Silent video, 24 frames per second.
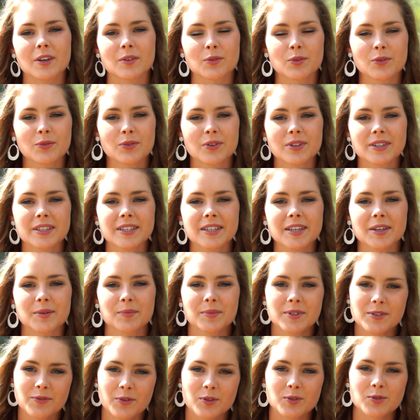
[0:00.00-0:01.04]
Devenir
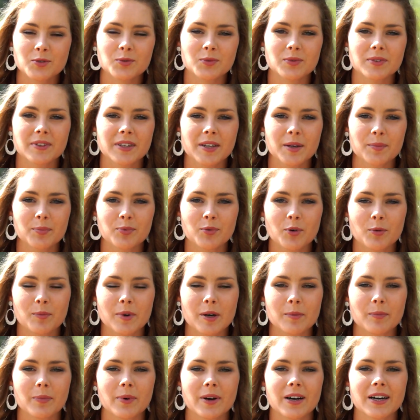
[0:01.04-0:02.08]
Miss Franche-Comté pour ma
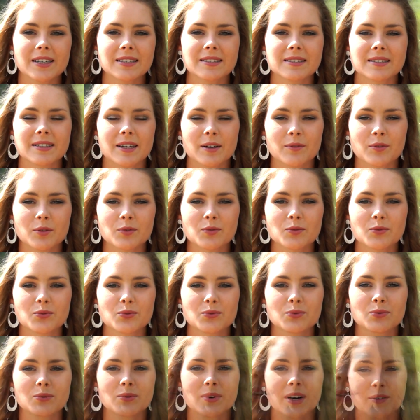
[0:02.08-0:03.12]
part, c'est avant
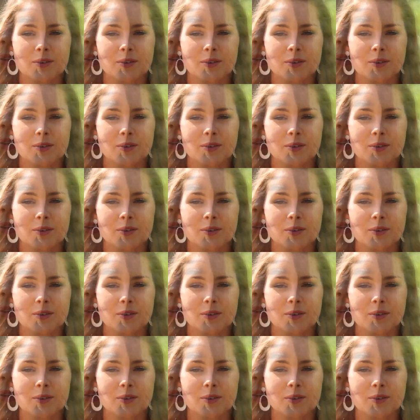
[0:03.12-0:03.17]
tout